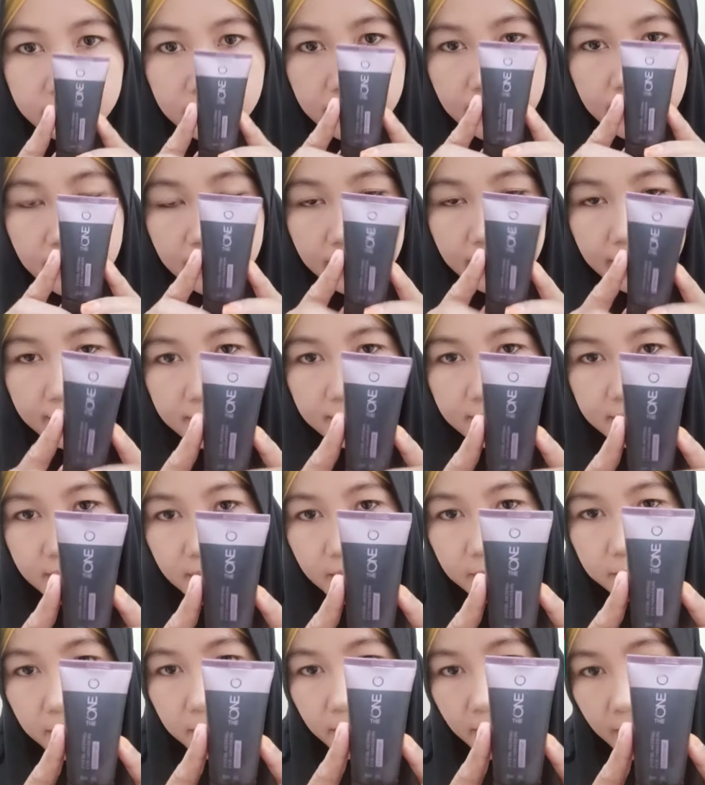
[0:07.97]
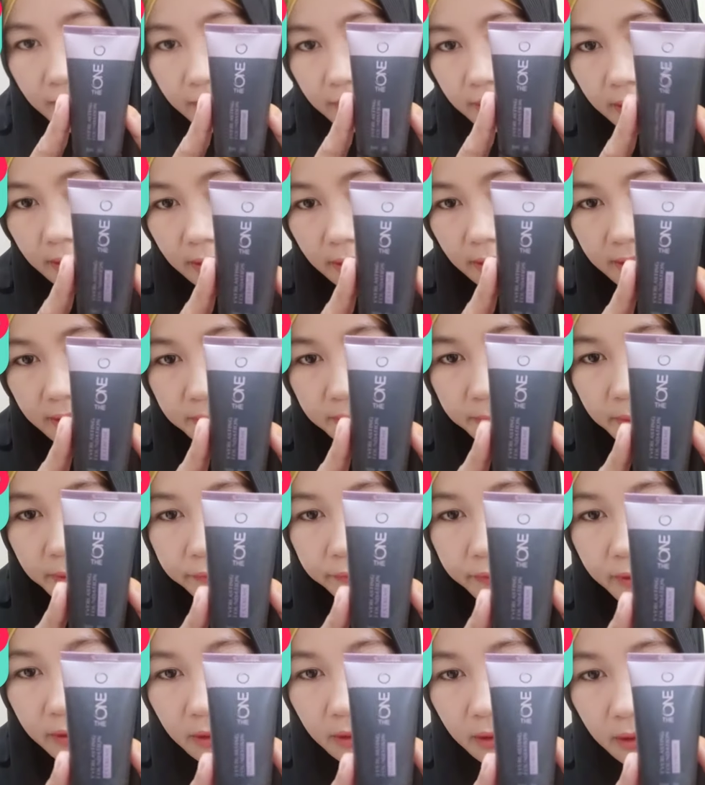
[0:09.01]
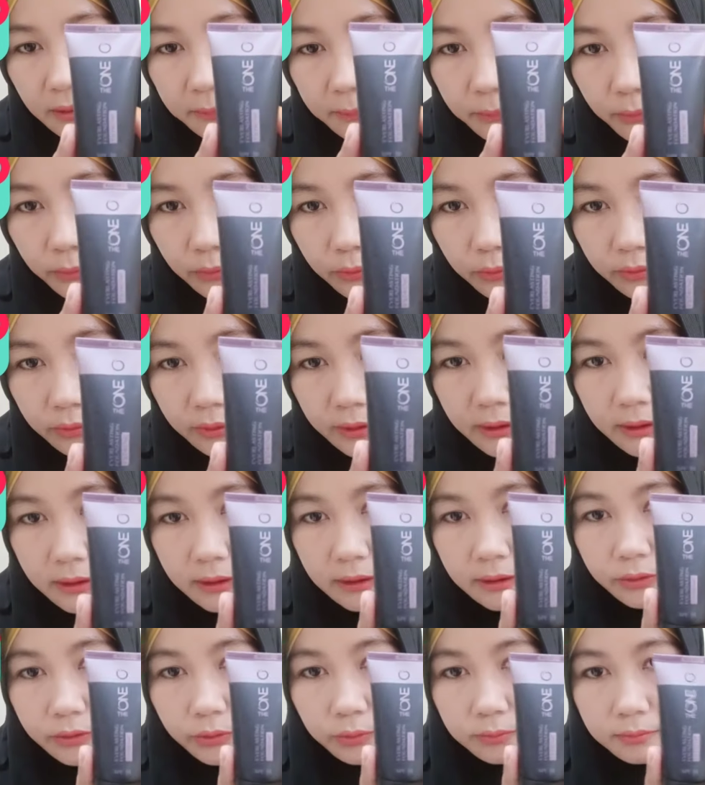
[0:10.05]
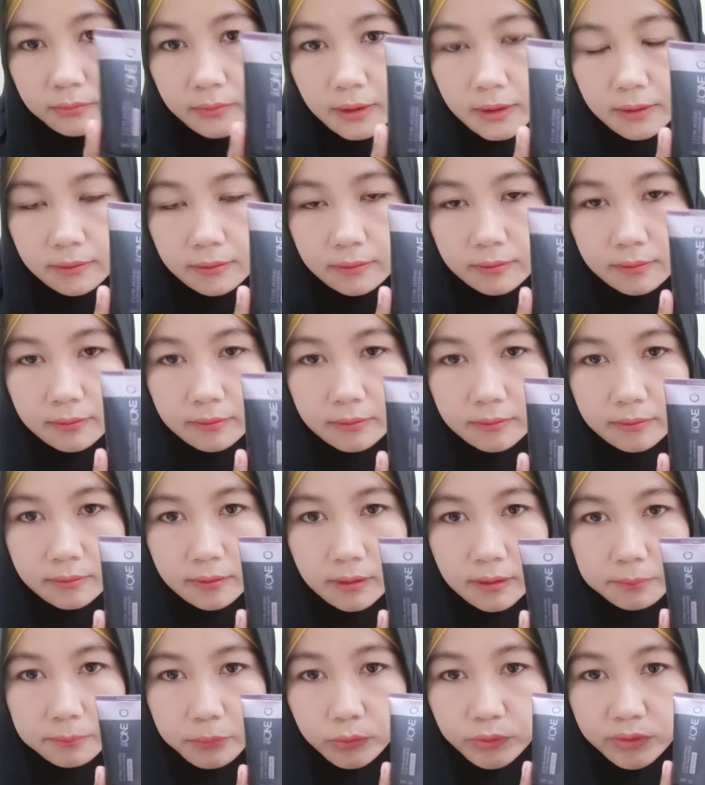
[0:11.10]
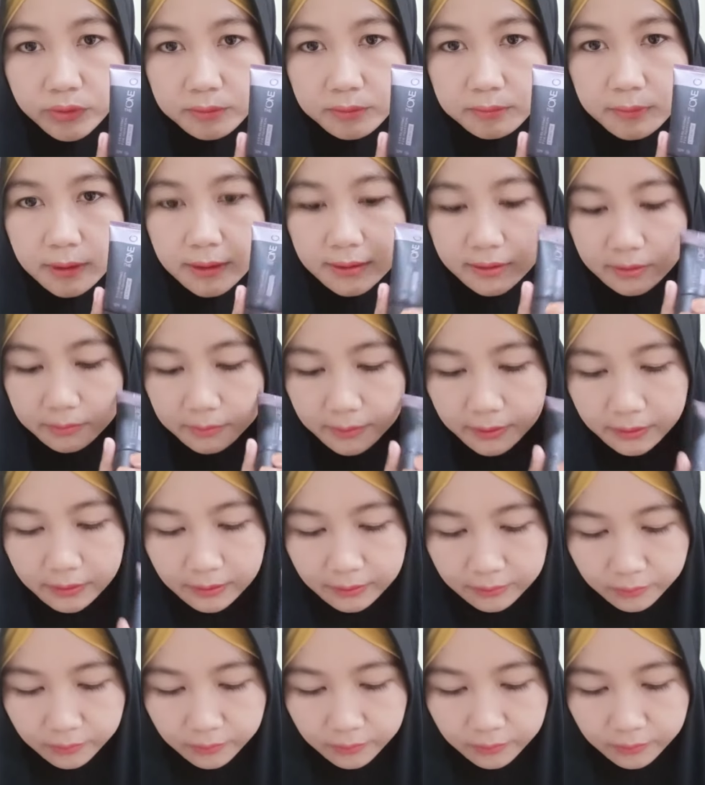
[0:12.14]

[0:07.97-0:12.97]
yang ekstrim yang ada SPF nya 30 Ini cuman 69.900